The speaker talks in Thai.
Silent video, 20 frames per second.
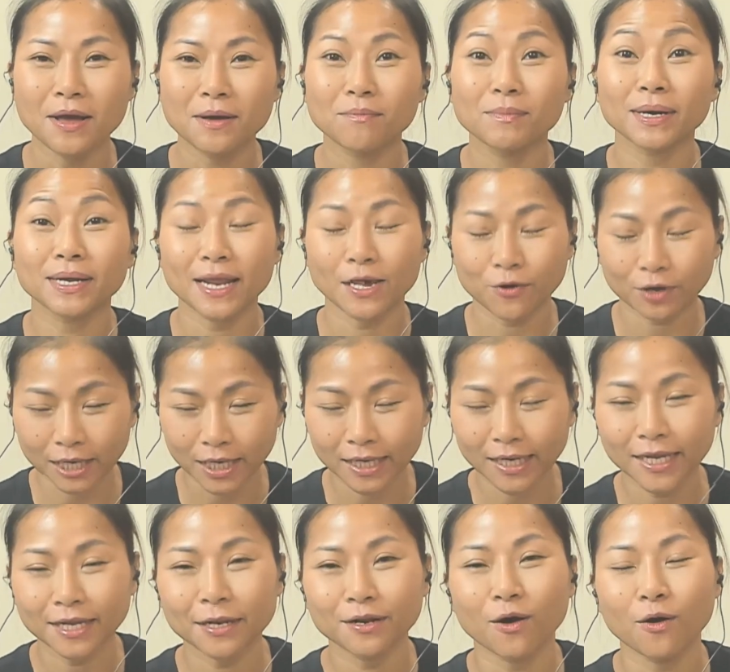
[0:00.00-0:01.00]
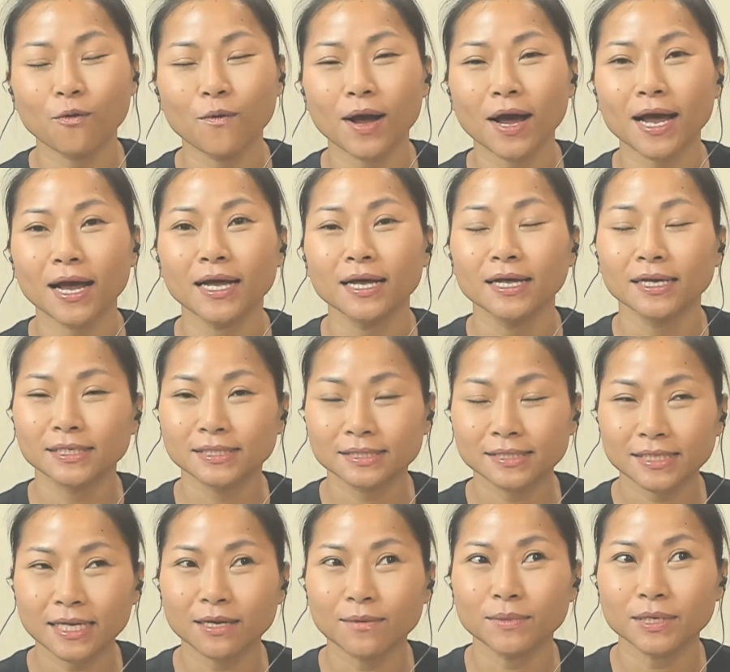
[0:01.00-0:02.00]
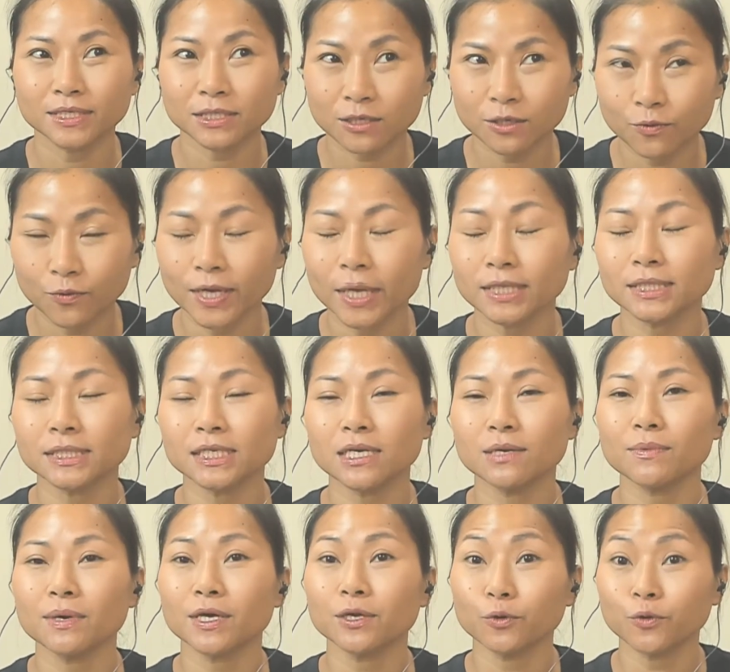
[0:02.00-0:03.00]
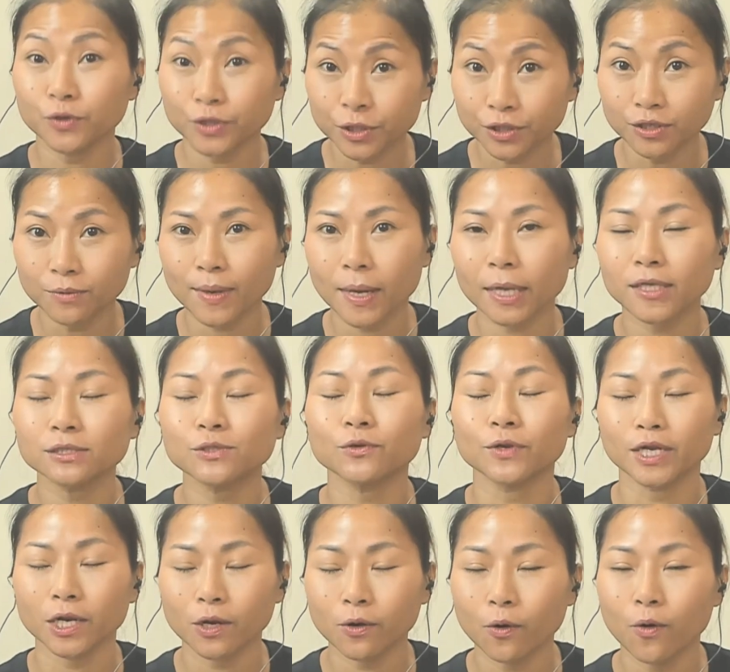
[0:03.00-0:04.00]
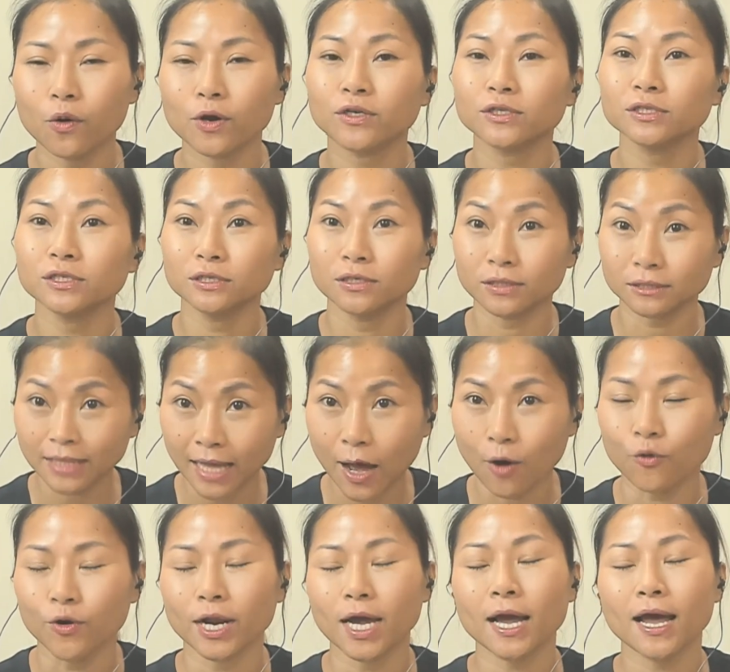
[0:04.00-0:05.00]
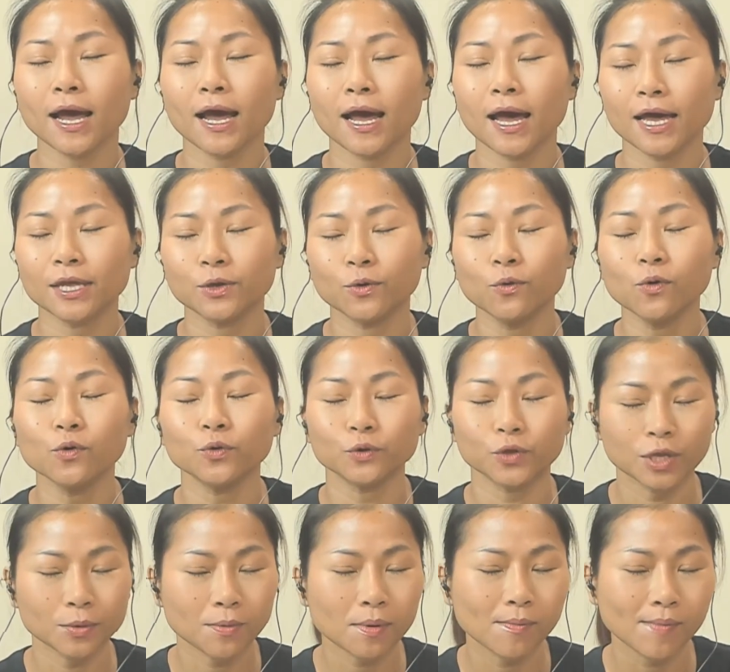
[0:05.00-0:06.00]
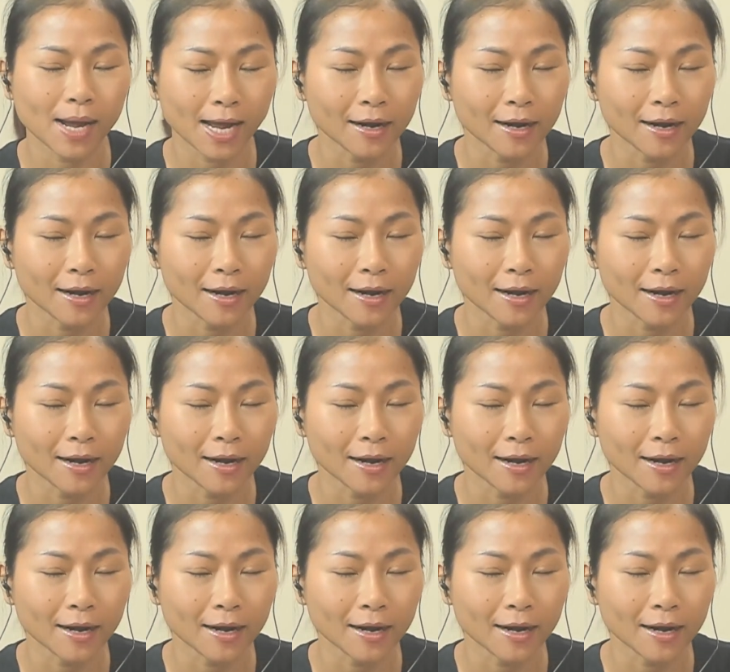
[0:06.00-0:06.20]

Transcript: มาเดากันเล่นๆเนาะว่า สิ่งมีชีวิตที่มี อายุยืนมากที่สุดในโลกก็คือเต่านะคะ อายุอยู่ที่ประมาณ